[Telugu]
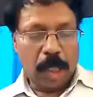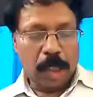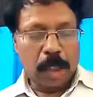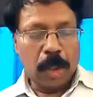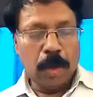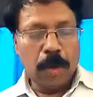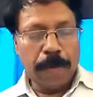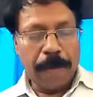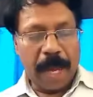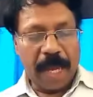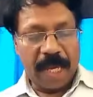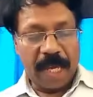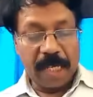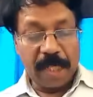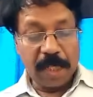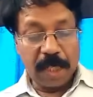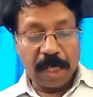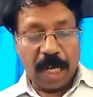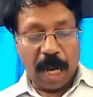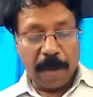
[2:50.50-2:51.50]
లాక్డౌన్
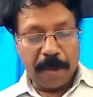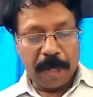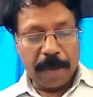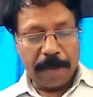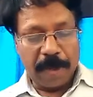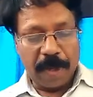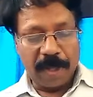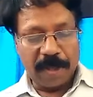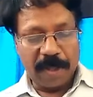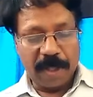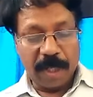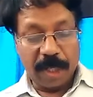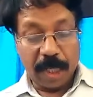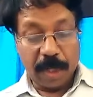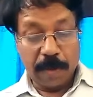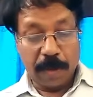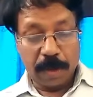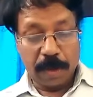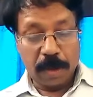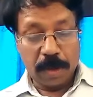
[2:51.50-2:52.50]
ప్యాకేజీ గ్రామీణ
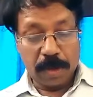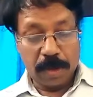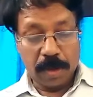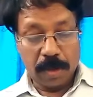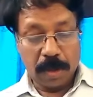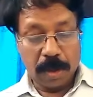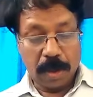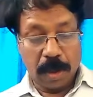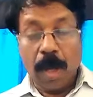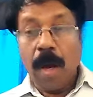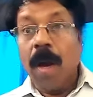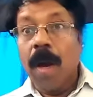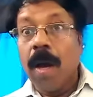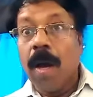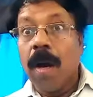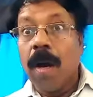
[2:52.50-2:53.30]
ప్రాంతాలకే వర్తిస్తుంది